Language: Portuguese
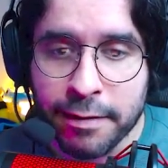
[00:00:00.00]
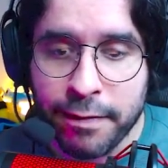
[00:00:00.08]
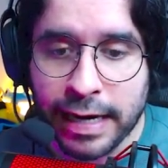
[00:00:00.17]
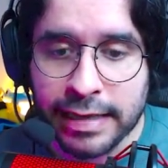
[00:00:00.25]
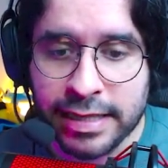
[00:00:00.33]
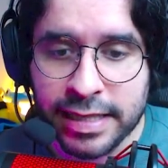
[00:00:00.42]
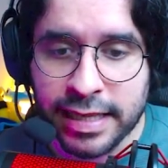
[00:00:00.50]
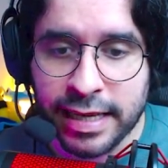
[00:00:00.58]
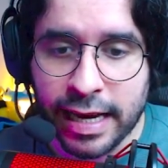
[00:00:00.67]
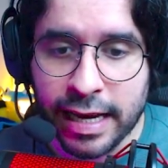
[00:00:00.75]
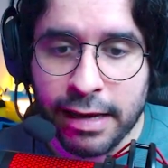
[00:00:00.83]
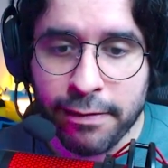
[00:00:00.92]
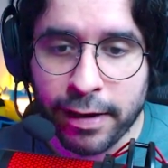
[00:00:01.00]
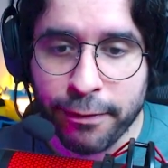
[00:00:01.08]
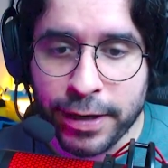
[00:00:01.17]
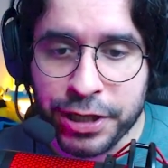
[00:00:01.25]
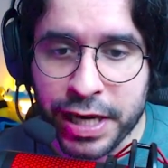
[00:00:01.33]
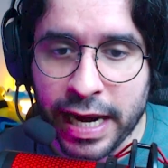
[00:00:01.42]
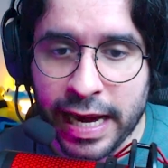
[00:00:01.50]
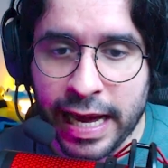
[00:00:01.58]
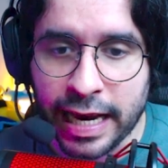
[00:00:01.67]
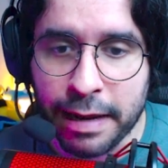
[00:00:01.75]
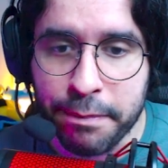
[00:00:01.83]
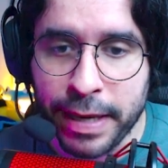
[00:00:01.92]
Vai seguir e vai fechar
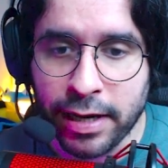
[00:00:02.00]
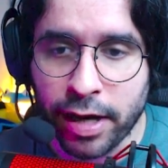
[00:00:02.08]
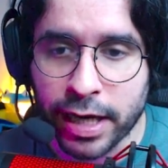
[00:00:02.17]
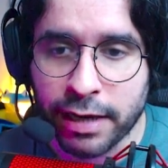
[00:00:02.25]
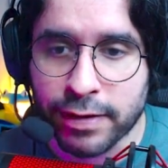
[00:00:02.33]
ela bem na hora que